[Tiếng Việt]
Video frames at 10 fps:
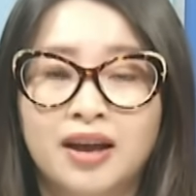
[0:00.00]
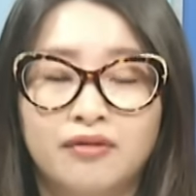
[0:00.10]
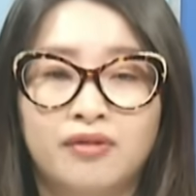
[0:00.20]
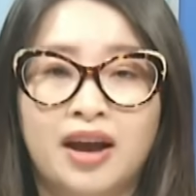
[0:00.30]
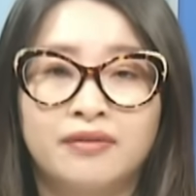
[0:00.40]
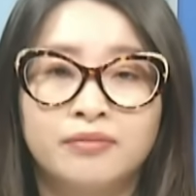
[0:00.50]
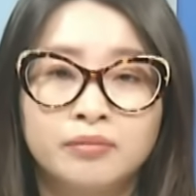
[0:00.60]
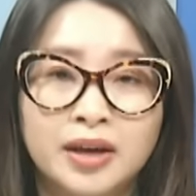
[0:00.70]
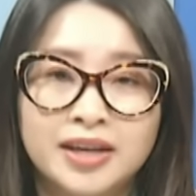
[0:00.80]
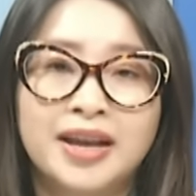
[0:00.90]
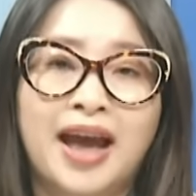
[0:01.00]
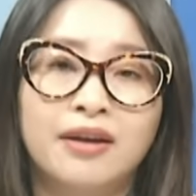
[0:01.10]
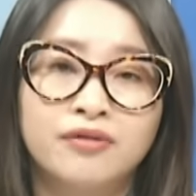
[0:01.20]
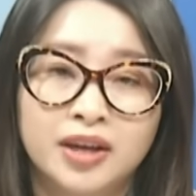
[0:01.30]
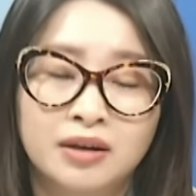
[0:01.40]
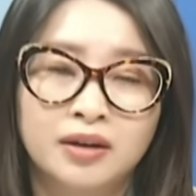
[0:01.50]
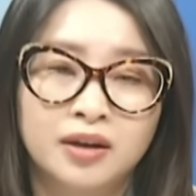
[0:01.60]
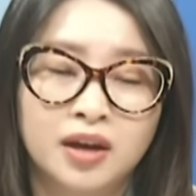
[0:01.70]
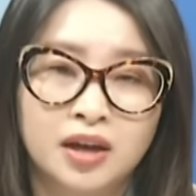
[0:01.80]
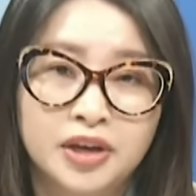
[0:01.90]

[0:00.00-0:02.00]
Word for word: và bị hạ viện à,